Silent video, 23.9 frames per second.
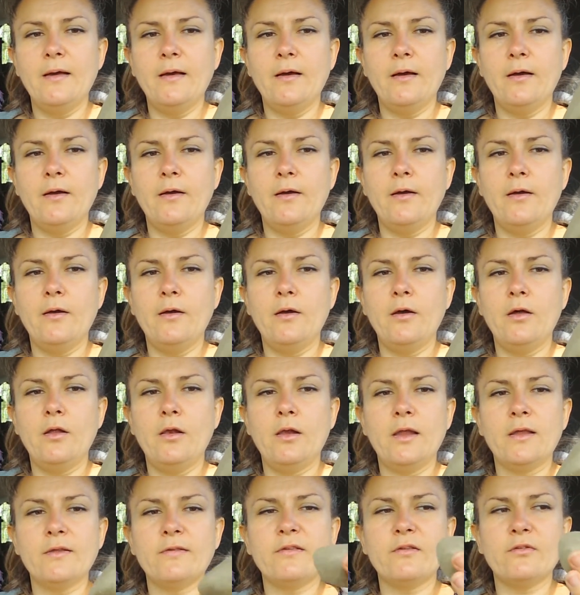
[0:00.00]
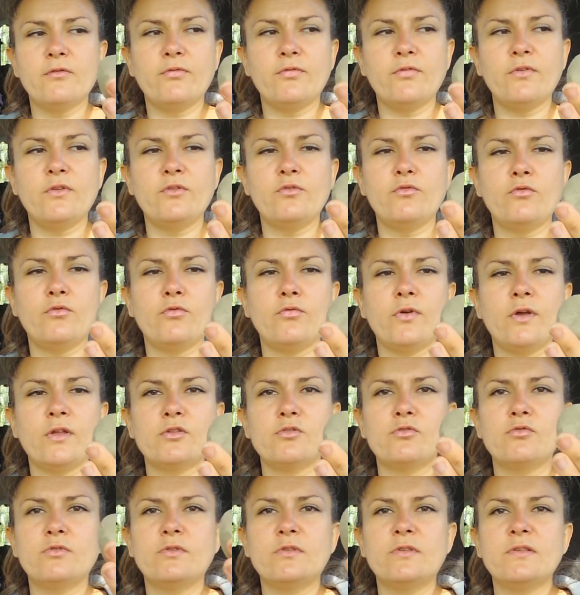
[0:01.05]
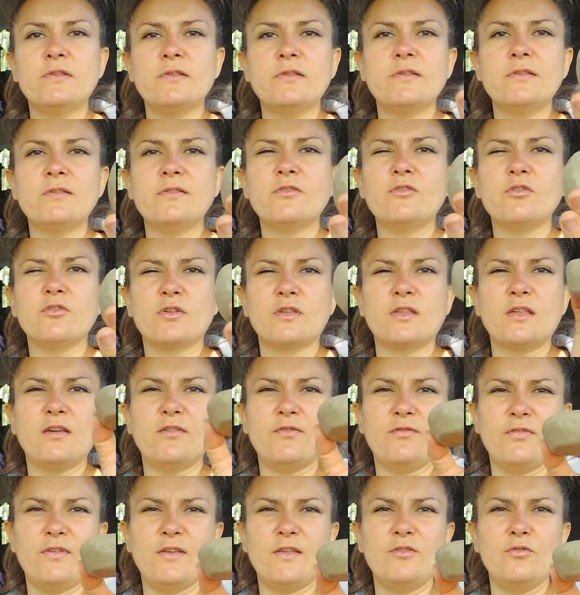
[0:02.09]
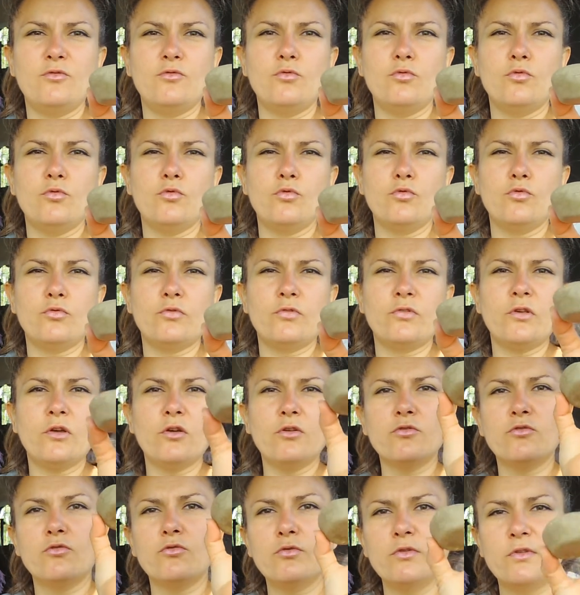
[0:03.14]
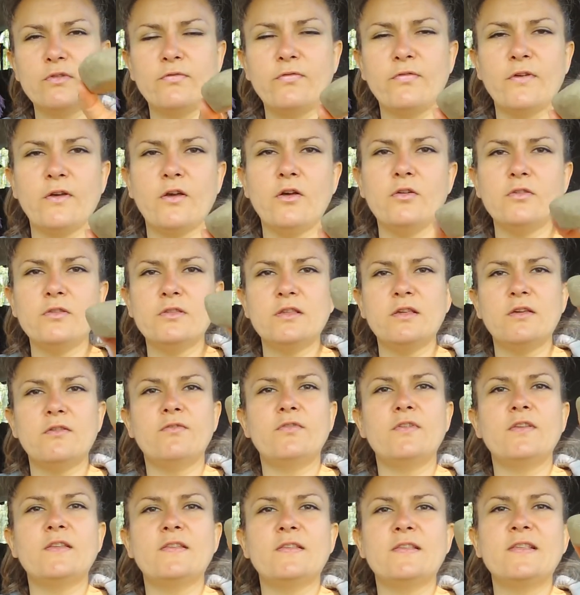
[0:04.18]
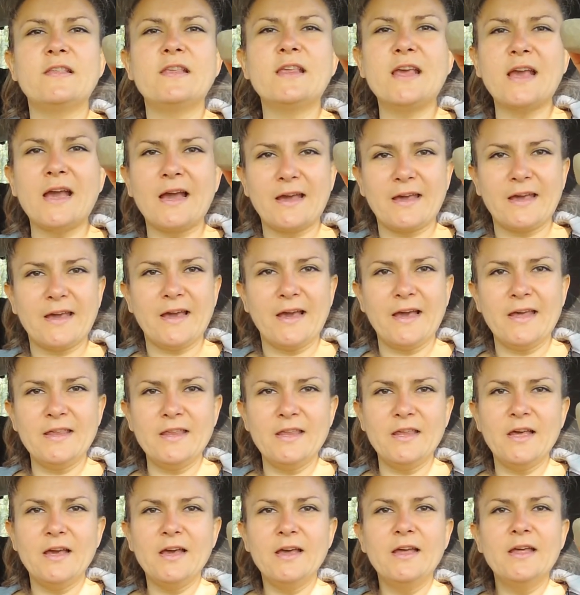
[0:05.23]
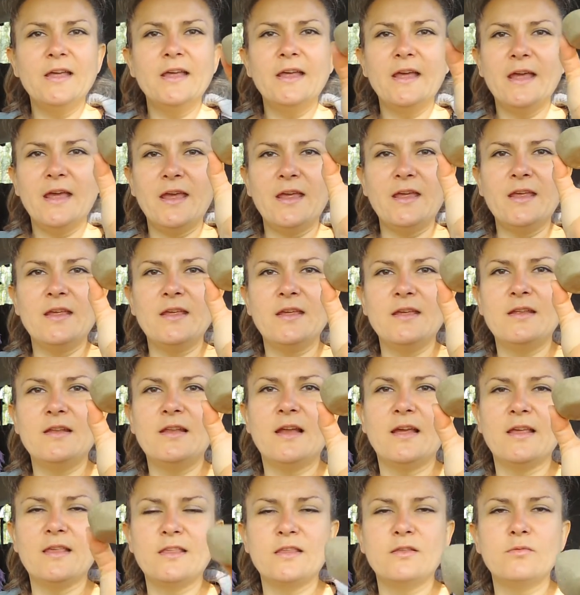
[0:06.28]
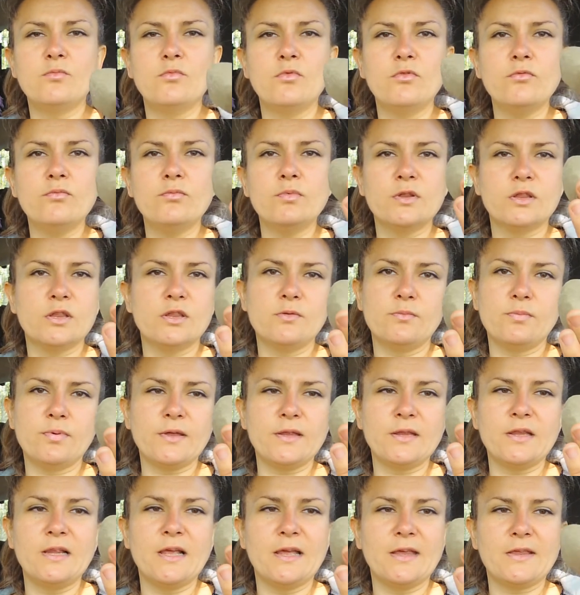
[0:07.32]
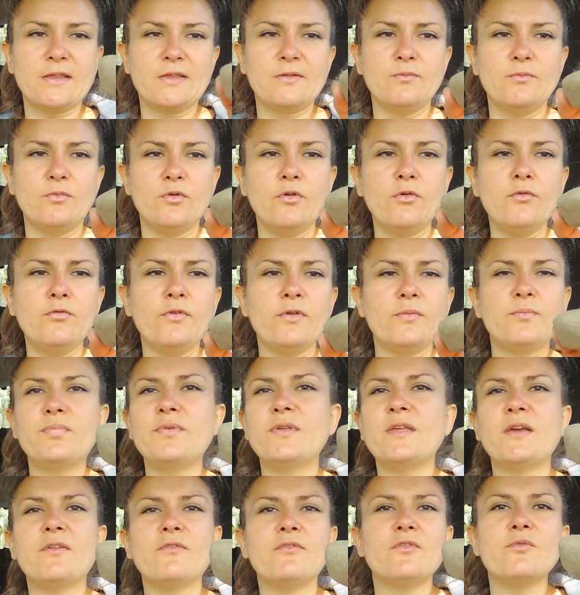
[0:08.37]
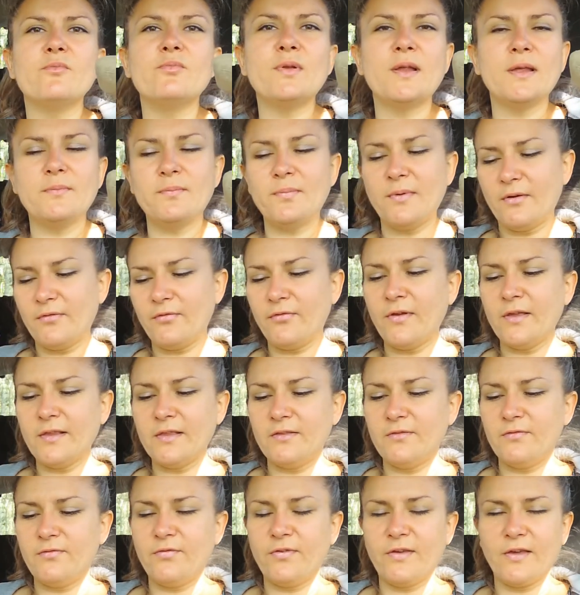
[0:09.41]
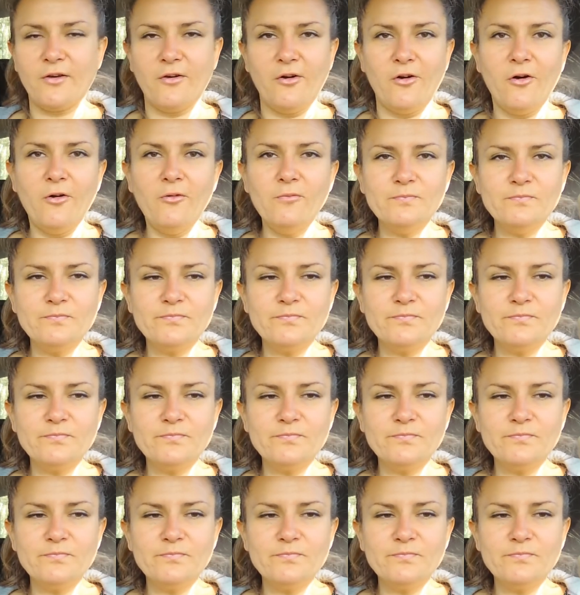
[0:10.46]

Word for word: Euh, là, ça fait deux fois que j'utilise. Donc, il y avait deux sortes différentes. Il y avait 6 cacailles et la guimauve. Moi, j'ai pris de la guimauve. Et puis, il y avait plein de parfums différents.